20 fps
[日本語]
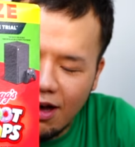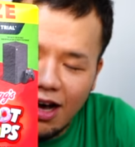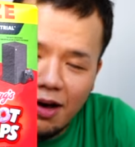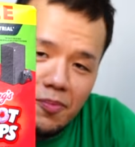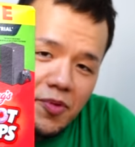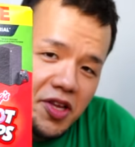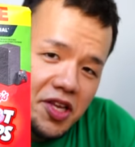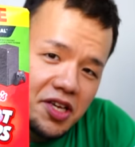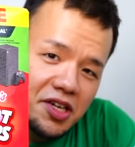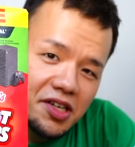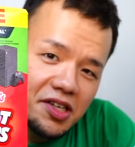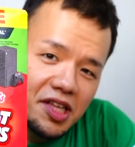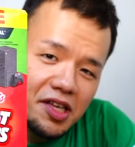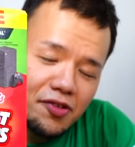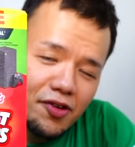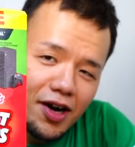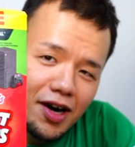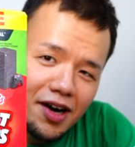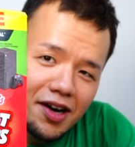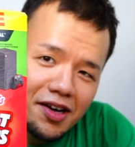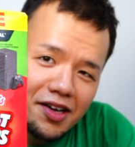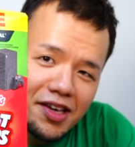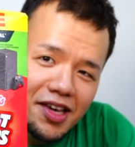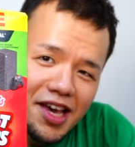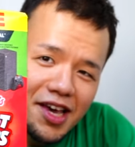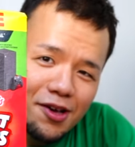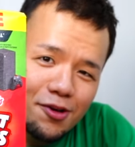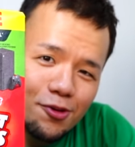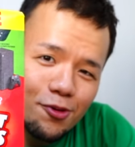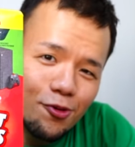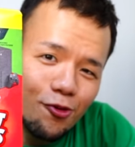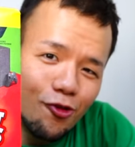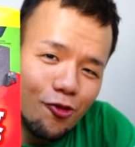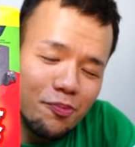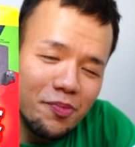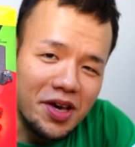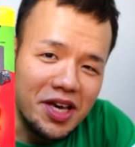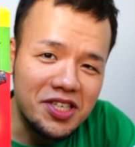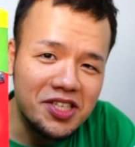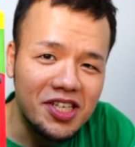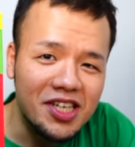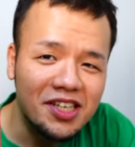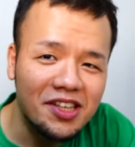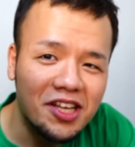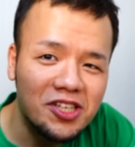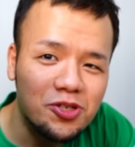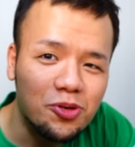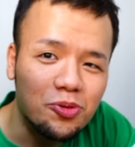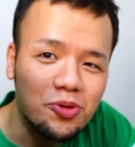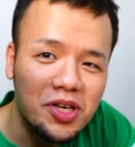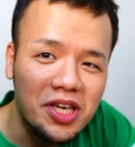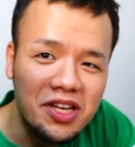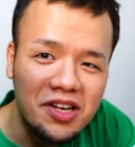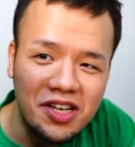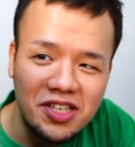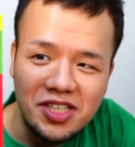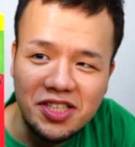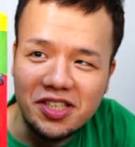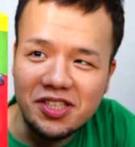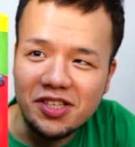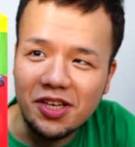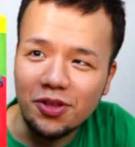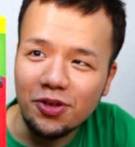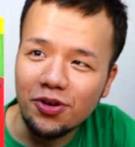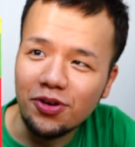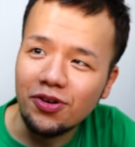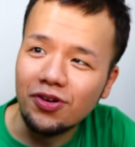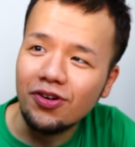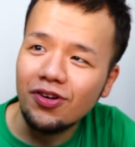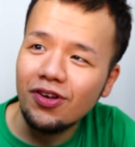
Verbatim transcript: アメリカでは結構メジャーな商品らしいんですけど、